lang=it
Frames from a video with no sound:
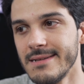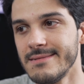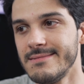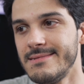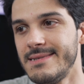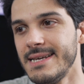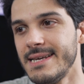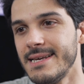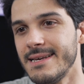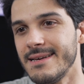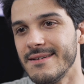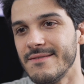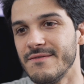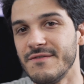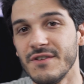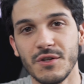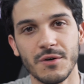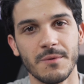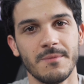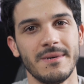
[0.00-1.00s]
di
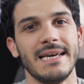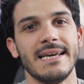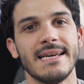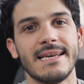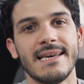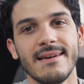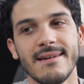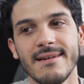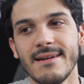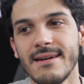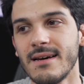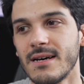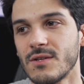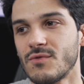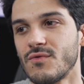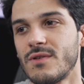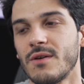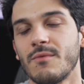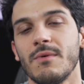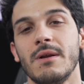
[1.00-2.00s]
videomaking, a
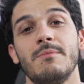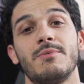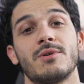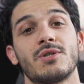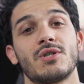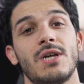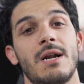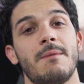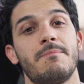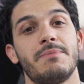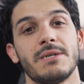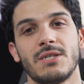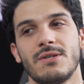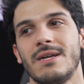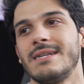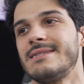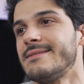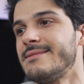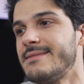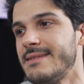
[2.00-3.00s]
tutte quelle persone
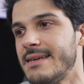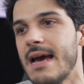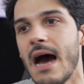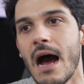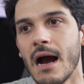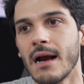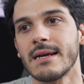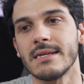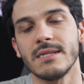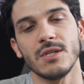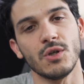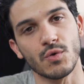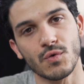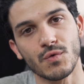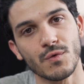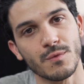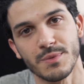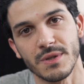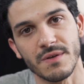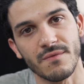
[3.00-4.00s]
appassionate di, anche di
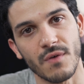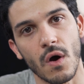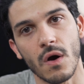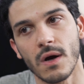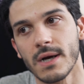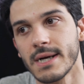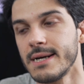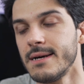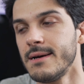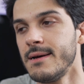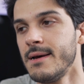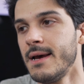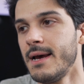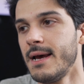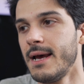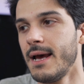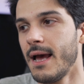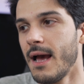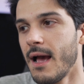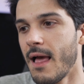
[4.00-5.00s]
YouTube, di vlog,
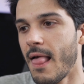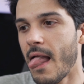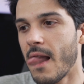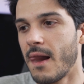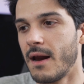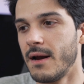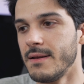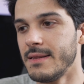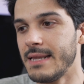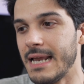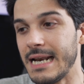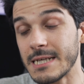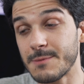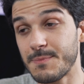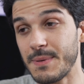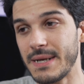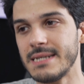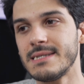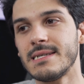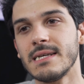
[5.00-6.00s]
nella
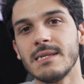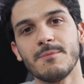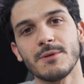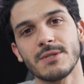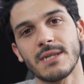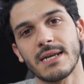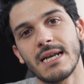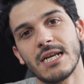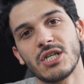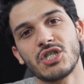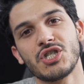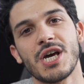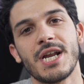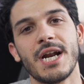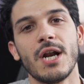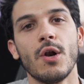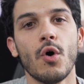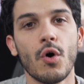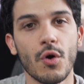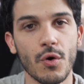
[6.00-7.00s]
speranza di poter
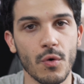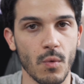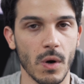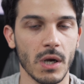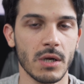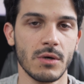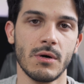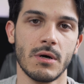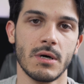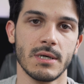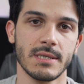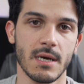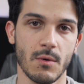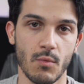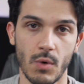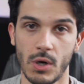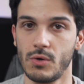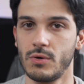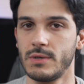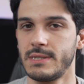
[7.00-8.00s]
lasciare loro qualcosa,
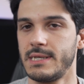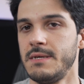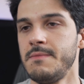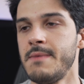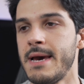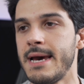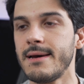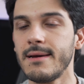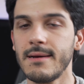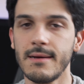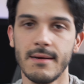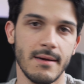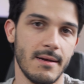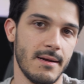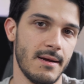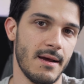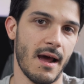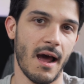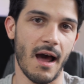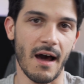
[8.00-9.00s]
qualcosa di me,
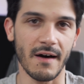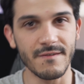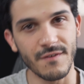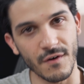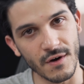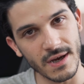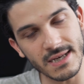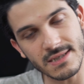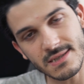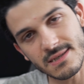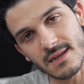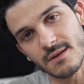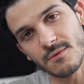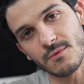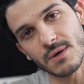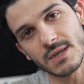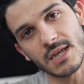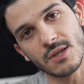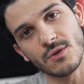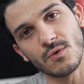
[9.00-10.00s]
a voi che state
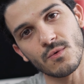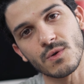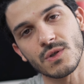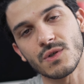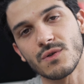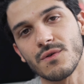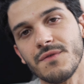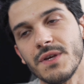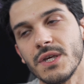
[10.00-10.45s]
guardando questo